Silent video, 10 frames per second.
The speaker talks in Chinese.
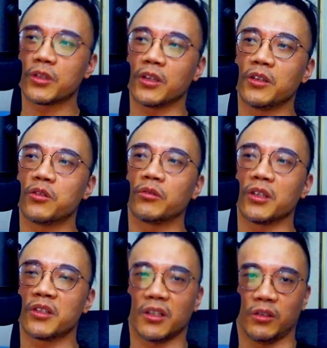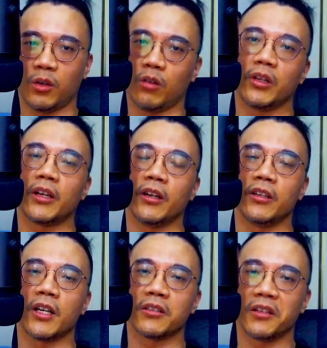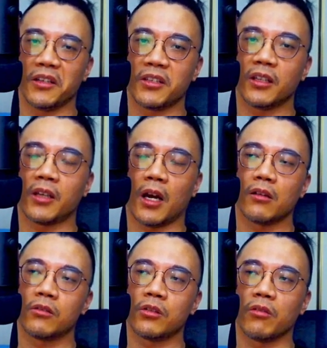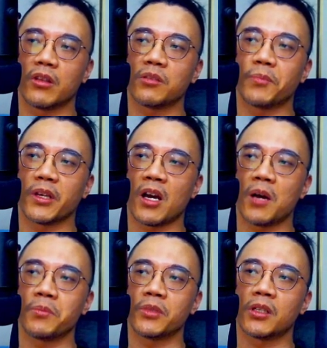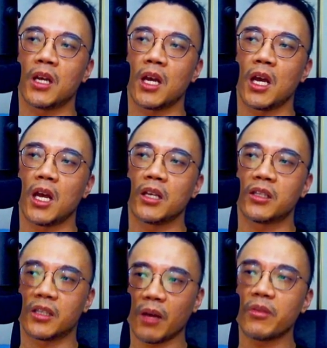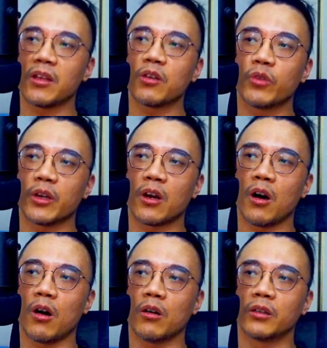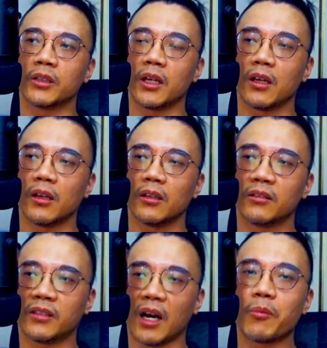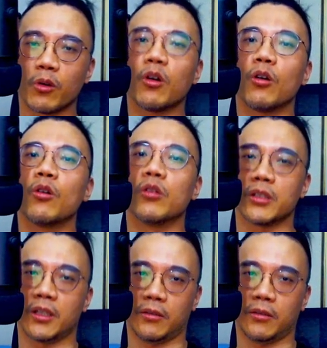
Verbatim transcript: 程中的阵痛，你可以这样理解它。So this becomes something we called double cohort.